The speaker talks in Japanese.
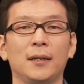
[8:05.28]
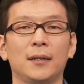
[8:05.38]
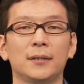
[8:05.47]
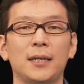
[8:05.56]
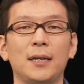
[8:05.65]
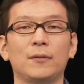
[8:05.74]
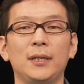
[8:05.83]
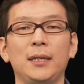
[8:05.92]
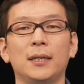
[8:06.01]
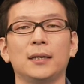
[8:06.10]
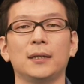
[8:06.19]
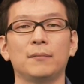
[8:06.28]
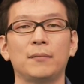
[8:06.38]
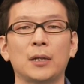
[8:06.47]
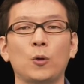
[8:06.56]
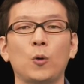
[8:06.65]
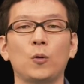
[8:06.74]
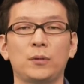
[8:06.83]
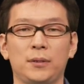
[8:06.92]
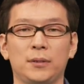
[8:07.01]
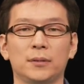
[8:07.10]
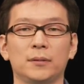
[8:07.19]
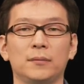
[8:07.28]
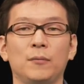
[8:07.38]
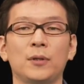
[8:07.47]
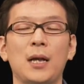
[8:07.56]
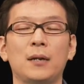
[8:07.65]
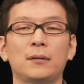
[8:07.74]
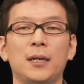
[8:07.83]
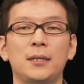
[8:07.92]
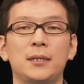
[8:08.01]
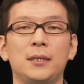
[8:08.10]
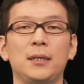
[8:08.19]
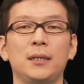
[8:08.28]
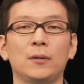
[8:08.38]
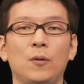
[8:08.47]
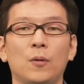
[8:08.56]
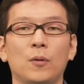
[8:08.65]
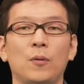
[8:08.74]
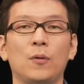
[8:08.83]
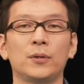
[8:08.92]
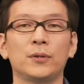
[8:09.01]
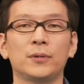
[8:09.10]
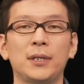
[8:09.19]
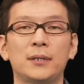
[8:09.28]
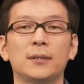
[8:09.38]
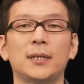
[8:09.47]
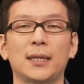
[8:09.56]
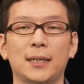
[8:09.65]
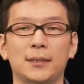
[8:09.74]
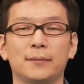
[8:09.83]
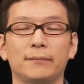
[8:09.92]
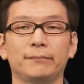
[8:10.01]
最後に、マトロックスモナーク HD の購入についてです。